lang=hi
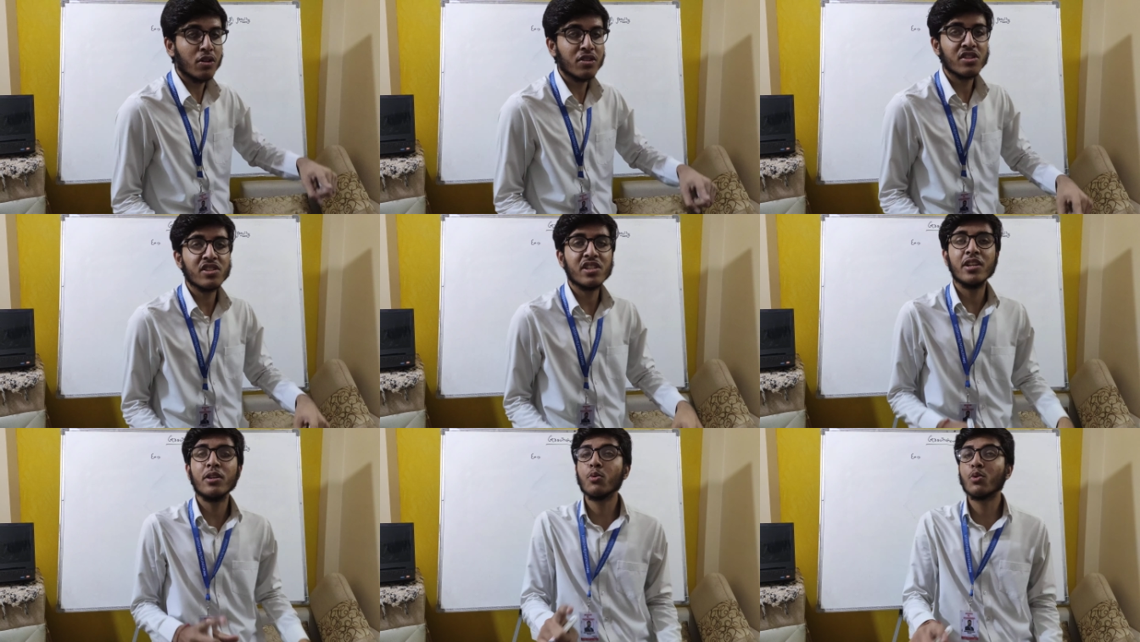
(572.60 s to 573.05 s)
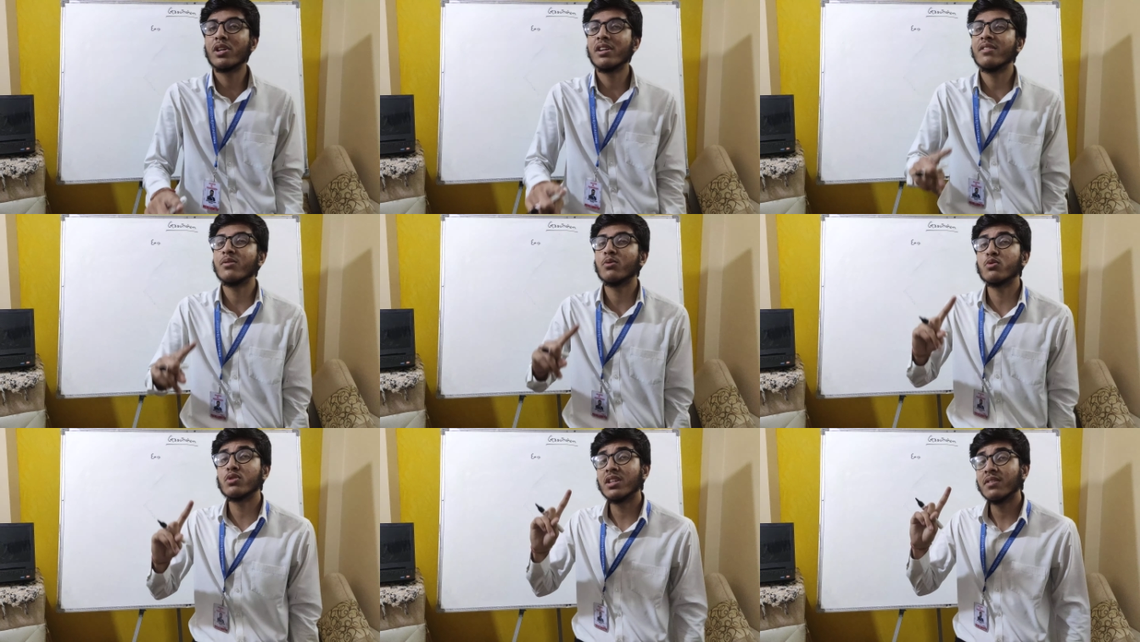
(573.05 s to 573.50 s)
कॉन्स्टेंट उसकी
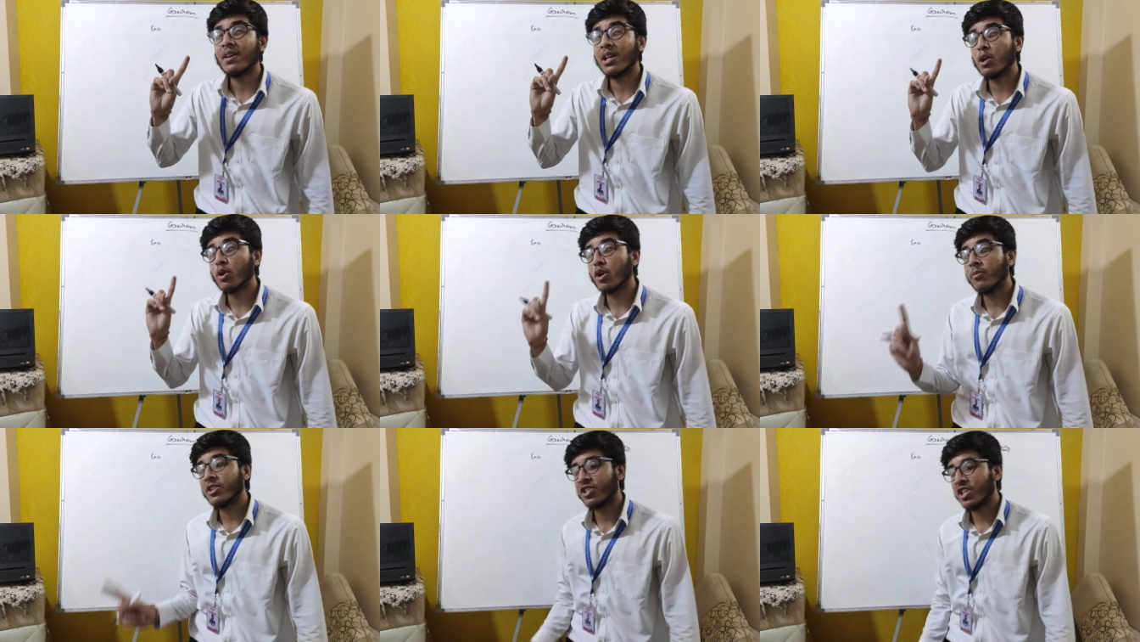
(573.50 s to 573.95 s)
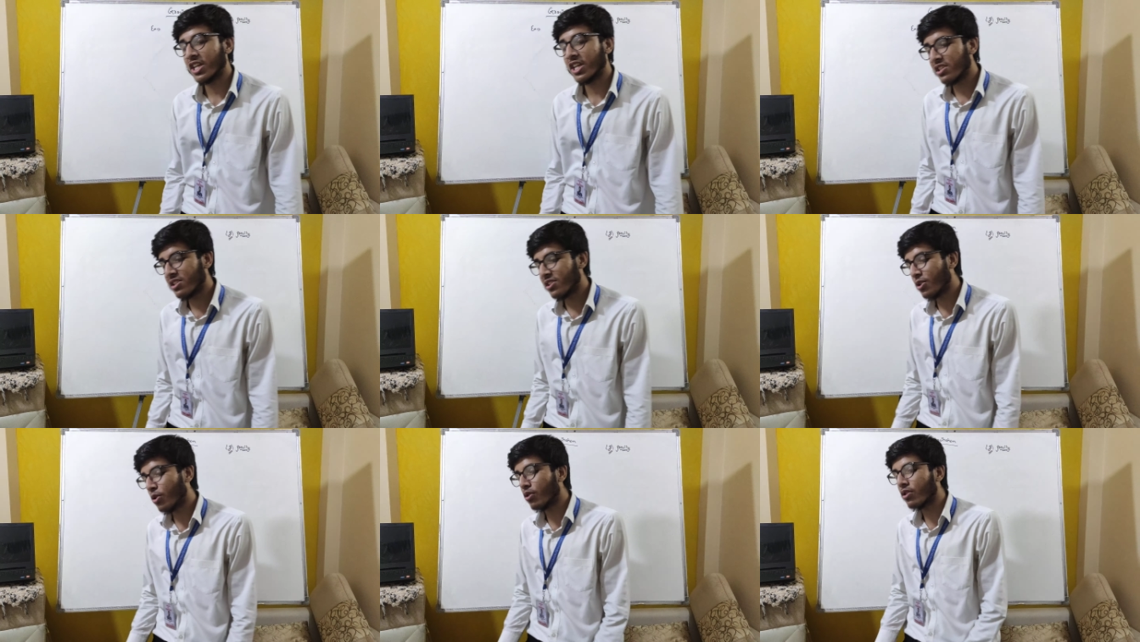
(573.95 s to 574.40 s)
उसकी वैल्यू कभी चेंज
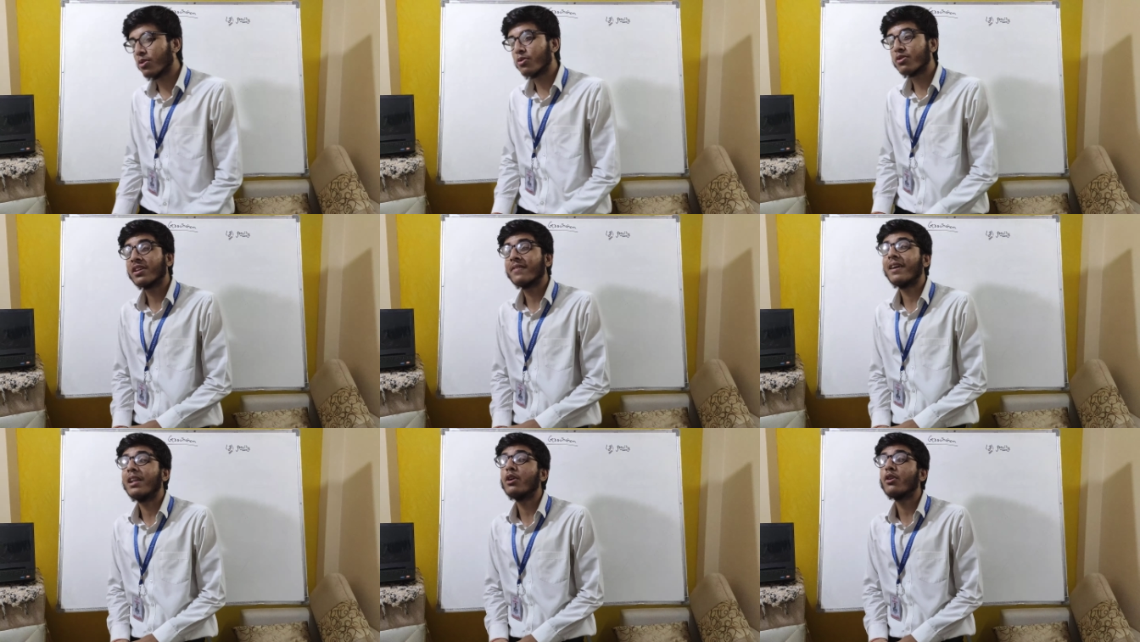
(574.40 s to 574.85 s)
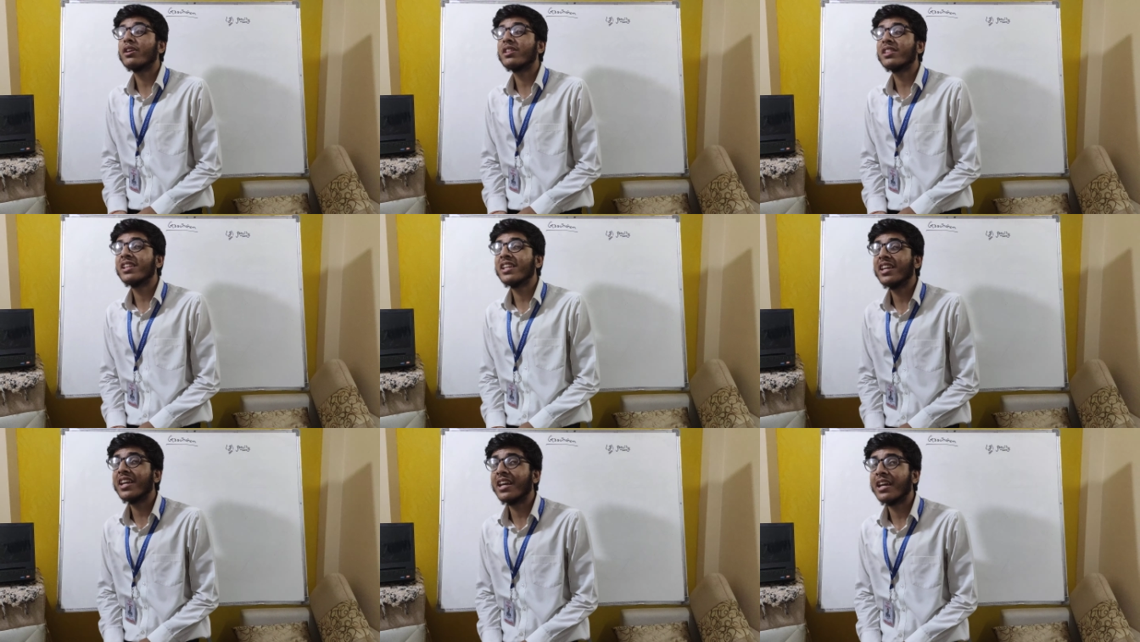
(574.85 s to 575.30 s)
नहीं होती उसकी वैल्यू
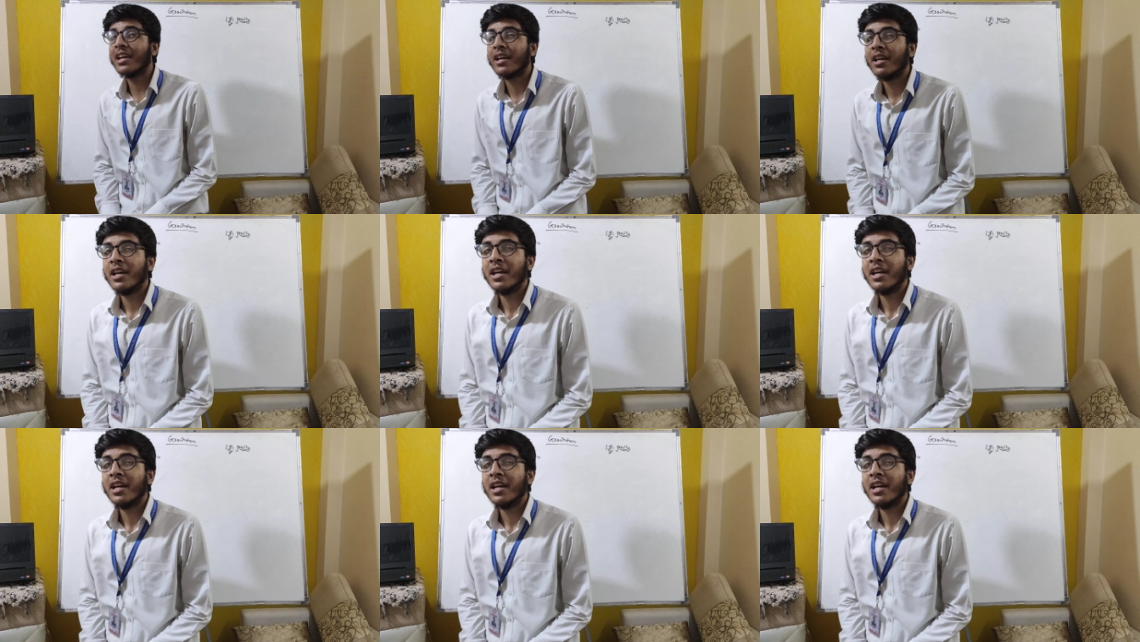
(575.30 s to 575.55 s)
कितनी है